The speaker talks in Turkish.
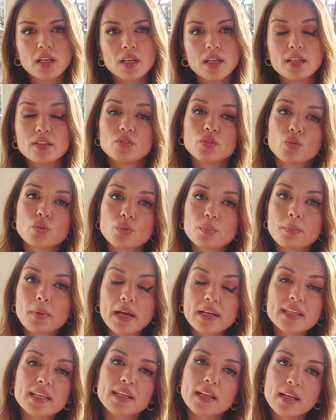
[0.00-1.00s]
ediyorum
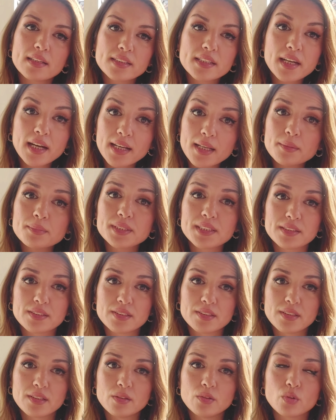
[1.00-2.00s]
ben. Genelde kalem
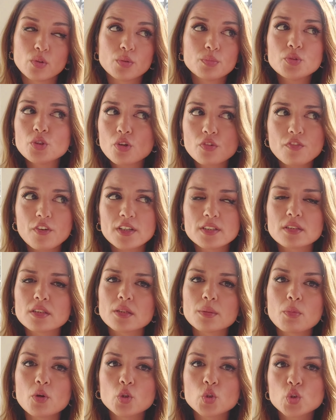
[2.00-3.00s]
satın alıyorum. Çok fazla
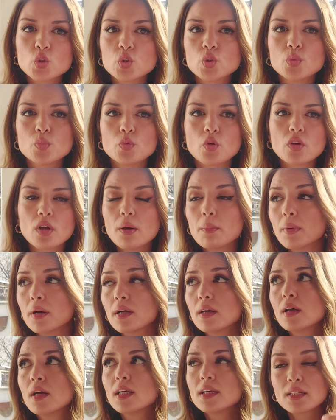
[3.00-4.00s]
da boşluğum yok
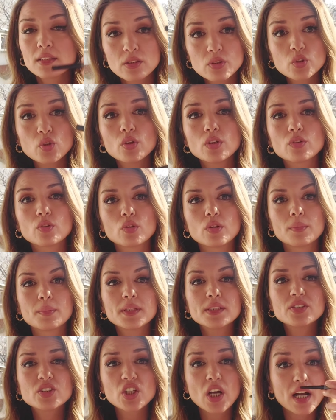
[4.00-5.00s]
ama ya da şöyle de
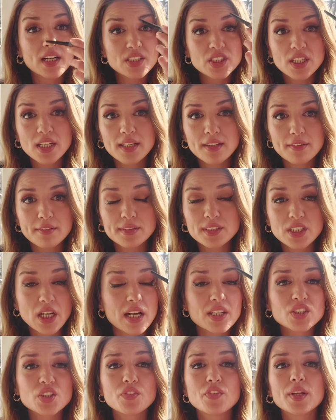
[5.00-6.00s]
olabilir. Çerçeve,
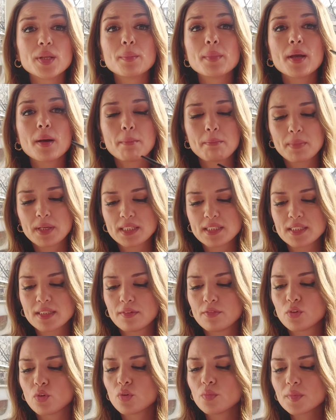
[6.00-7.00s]
çerçeveleme yapmayı
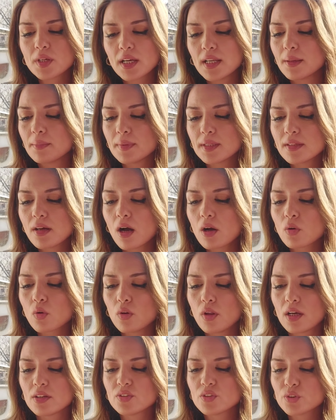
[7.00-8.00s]
seviyorum. Kalemle daha
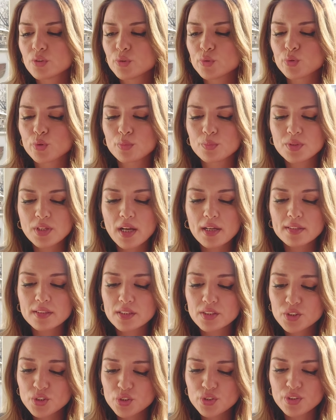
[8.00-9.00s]
kolay çalışıyorum
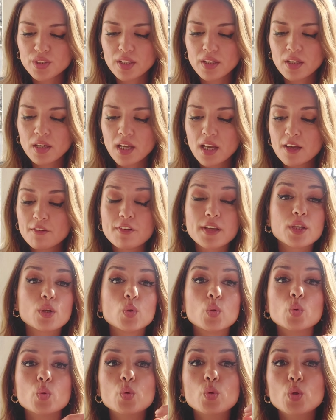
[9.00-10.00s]
diyenler için de ve
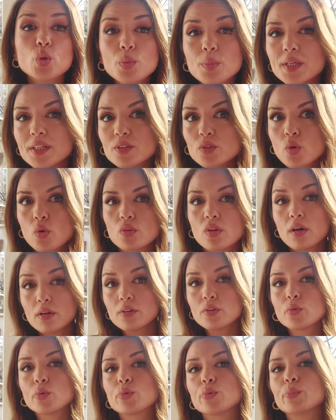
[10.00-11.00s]
küllü bir ton
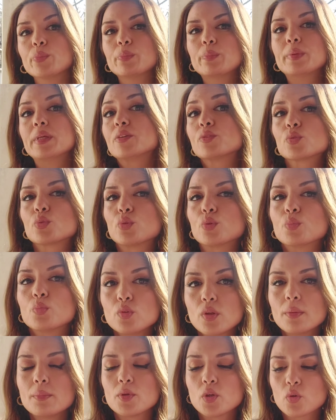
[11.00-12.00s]
arıyorum. Bir türlü
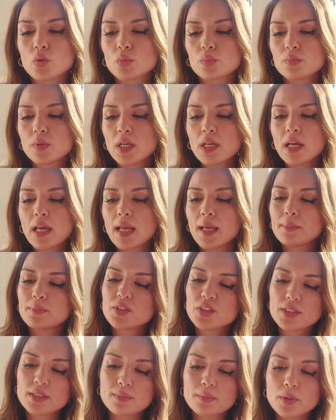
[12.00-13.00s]
bulamıyorum. Hem
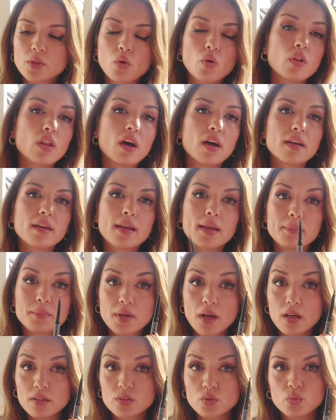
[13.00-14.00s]
çizimi kolay hem
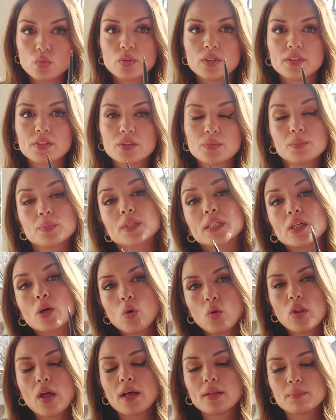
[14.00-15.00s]
rahat kullanımı
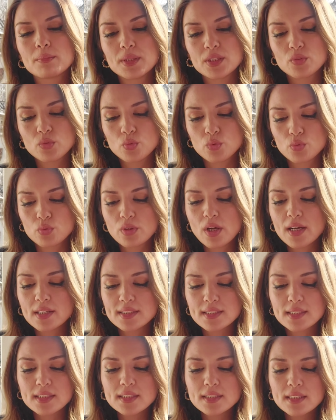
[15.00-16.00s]
olan bir ürün
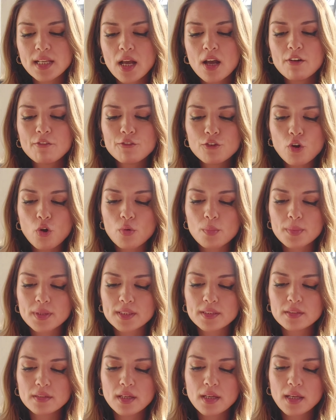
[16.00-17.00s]
derseniz
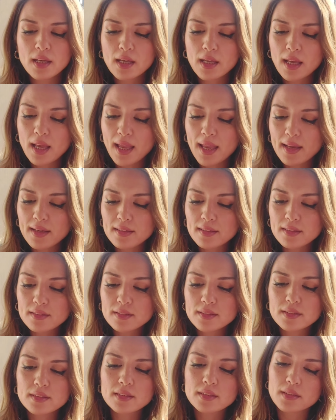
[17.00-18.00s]
Flormar'ın
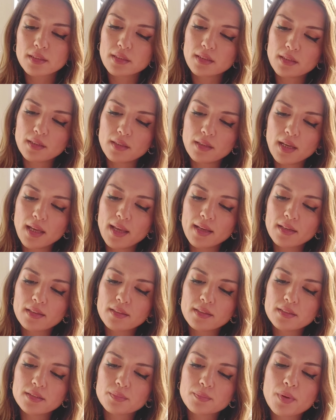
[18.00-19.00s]
Angled, e,
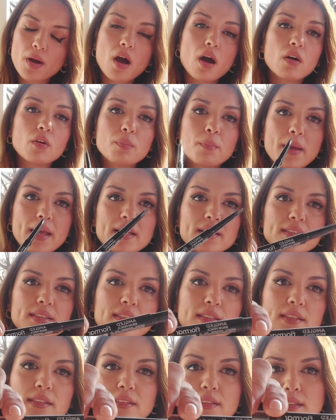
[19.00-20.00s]
Angled Brow
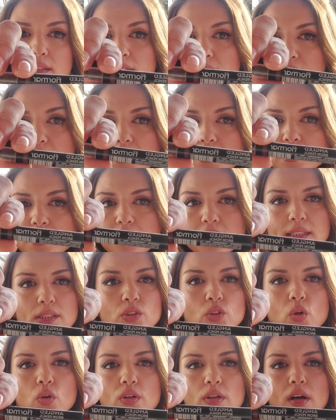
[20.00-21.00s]
Pencil'ını size
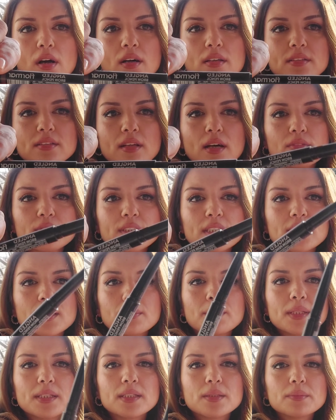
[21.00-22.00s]
çok rahat tavsiye
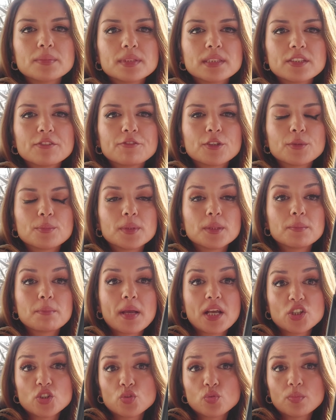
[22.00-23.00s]
edebilirim. 01
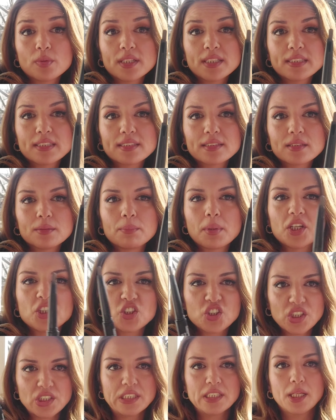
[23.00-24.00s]
bej numarası.
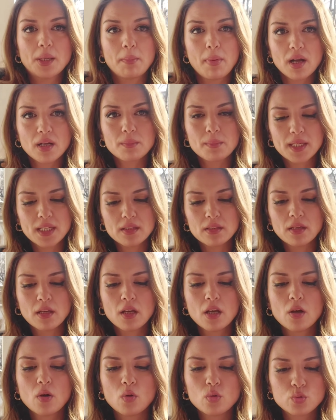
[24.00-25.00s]
Bej dediğine bakmayın.
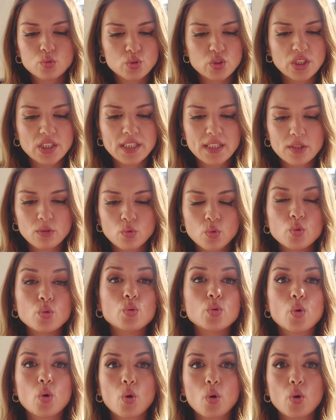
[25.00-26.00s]
Oldukça
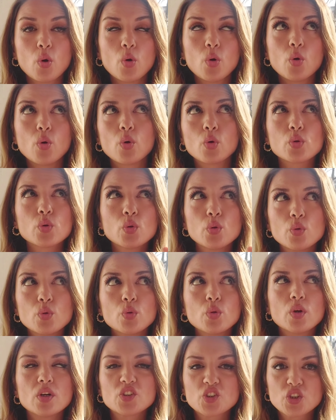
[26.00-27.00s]
küllü, e,
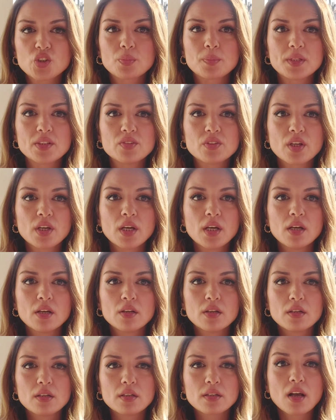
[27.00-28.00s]
küllü açık bir
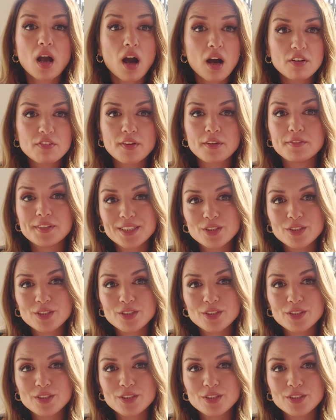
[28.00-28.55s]
e, kahve